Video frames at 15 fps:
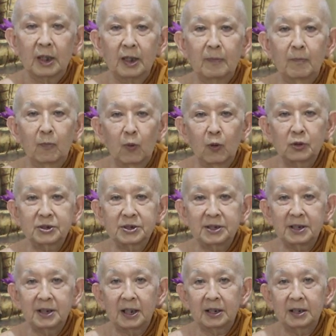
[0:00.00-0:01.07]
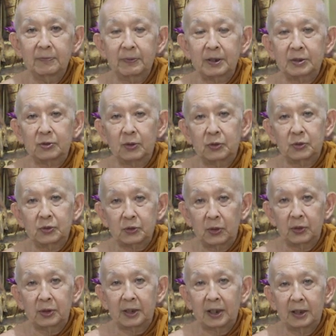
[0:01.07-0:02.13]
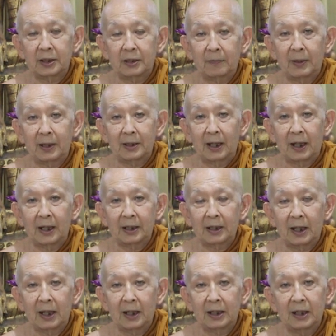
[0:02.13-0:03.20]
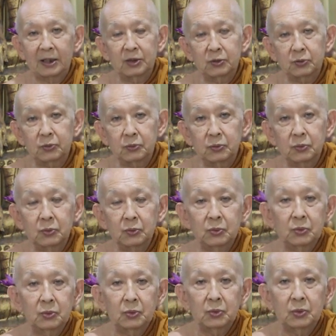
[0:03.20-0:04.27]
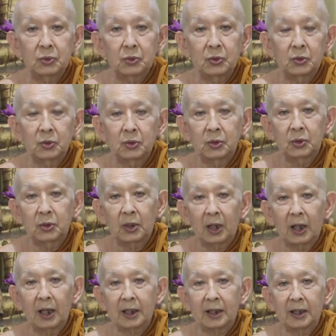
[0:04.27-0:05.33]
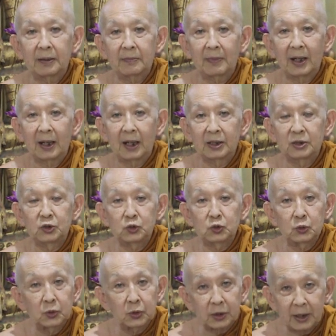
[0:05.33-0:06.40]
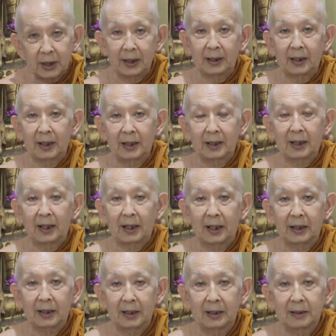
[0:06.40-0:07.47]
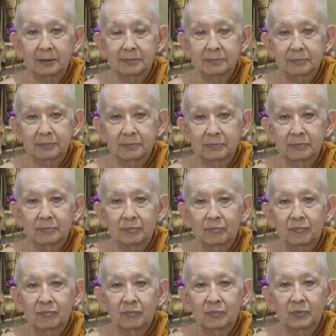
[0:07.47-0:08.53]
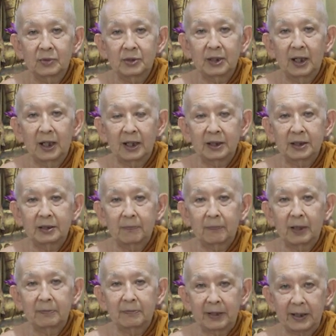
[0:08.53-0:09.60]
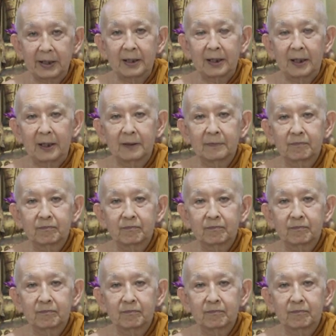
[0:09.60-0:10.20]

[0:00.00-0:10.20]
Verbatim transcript: emosi yang dipertontonkan kepada anak-anak itu akan menghancurkan anak-anak di hari depan mereka.